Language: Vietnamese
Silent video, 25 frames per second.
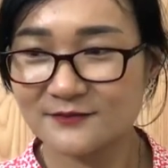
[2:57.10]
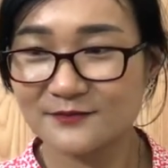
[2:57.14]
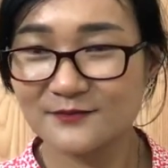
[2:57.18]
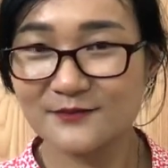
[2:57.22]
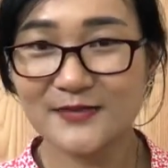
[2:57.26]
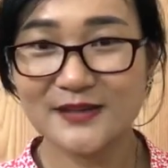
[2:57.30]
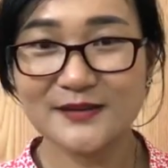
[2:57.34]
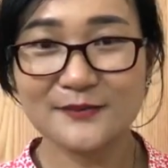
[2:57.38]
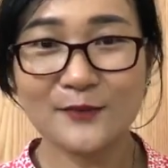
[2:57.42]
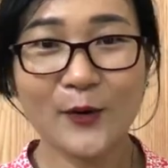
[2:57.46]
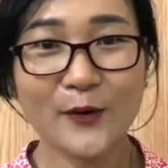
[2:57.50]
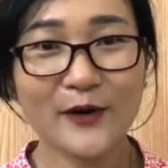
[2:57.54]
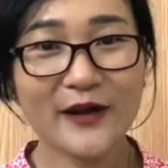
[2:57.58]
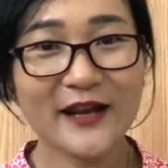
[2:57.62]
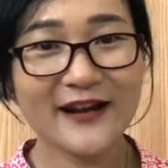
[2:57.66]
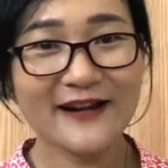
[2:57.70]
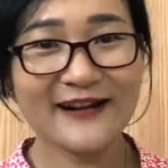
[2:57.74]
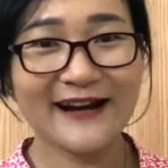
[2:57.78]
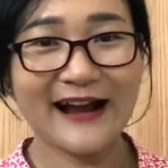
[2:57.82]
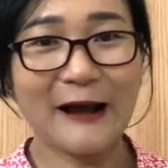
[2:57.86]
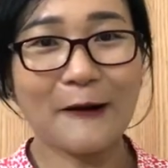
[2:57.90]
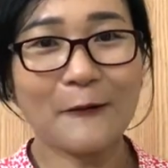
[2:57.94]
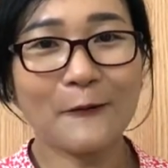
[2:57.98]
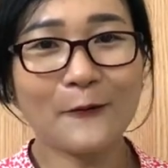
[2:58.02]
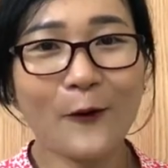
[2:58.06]
mình mỗi khi
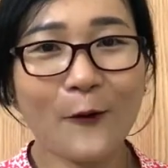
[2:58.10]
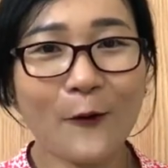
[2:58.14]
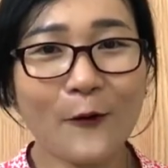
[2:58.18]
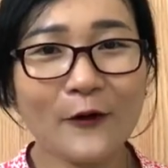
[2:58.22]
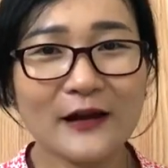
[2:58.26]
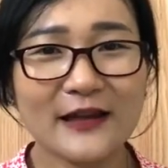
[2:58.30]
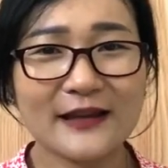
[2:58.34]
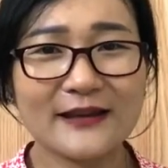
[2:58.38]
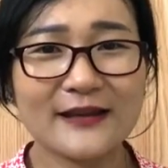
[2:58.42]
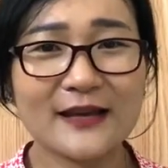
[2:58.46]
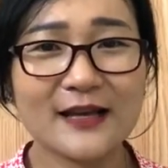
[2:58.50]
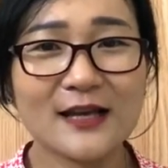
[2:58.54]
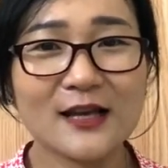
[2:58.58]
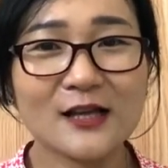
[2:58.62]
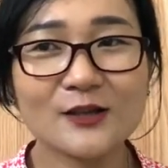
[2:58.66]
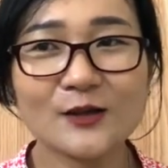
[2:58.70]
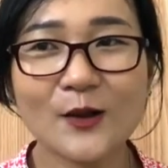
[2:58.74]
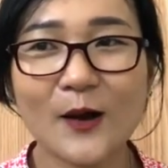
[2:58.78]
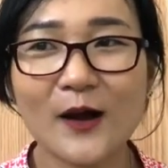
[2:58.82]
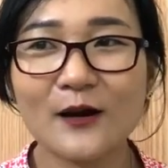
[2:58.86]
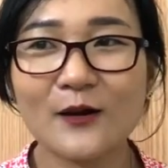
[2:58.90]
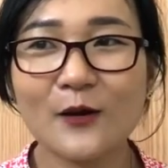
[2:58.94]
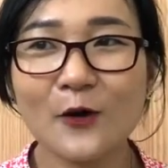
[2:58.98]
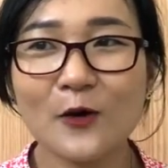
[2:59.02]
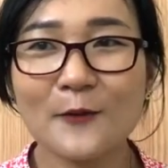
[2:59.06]
khảo cổ là chỉ có
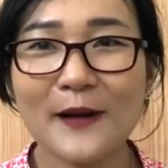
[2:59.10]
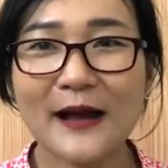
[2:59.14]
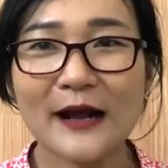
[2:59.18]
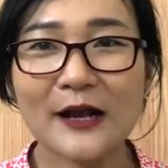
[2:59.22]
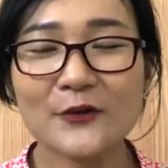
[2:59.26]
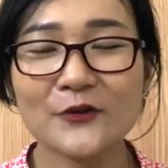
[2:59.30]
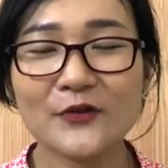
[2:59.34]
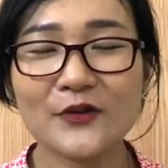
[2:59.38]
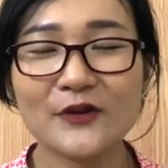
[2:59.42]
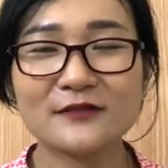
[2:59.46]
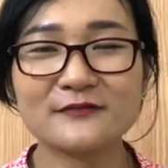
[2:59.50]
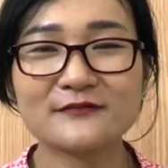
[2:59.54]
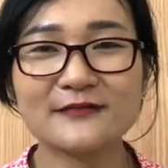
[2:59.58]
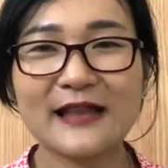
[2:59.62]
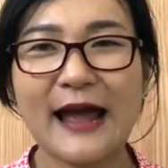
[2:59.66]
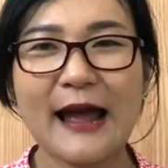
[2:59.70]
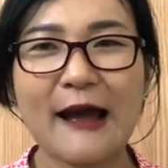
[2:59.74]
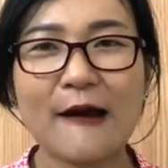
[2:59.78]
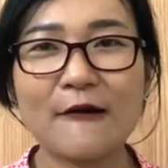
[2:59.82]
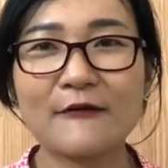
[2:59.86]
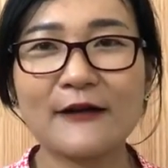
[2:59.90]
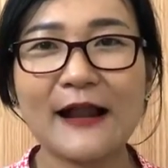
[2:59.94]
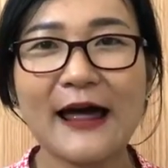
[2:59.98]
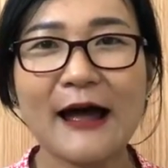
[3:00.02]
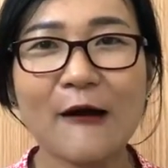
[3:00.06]
toàn lôi ba cái chuyện
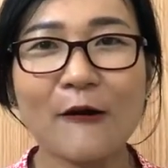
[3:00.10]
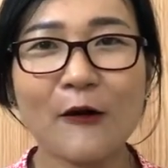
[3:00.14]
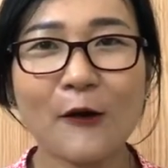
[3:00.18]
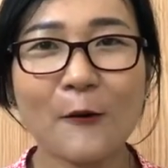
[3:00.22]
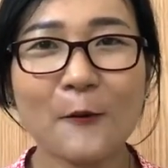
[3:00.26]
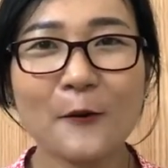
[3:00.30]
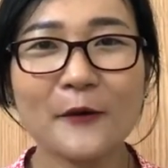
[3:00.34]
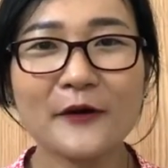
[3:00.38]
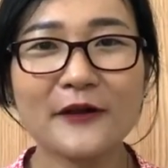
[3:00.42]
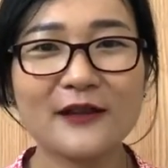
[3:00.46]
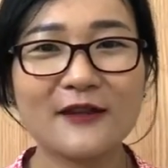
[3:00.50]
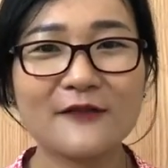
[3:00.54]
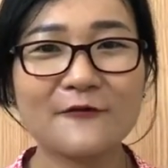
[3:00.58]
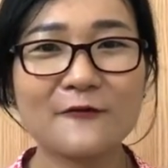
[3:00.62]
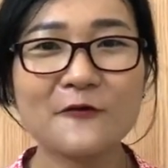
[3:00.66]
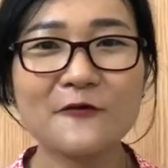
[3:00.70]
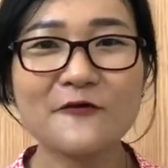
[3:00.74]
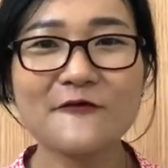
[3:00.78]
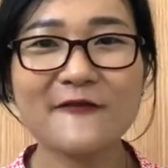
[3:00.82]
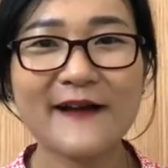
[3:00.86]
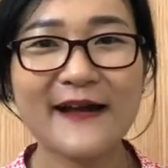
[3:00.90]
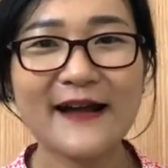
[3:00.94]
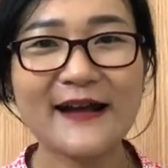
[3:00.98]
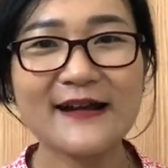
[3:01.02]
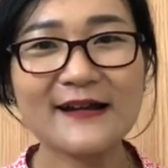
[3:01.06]
tào lao không có gì
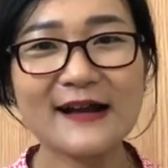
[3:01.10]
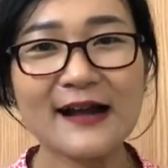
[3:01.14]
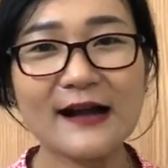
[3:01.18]
vui vẻ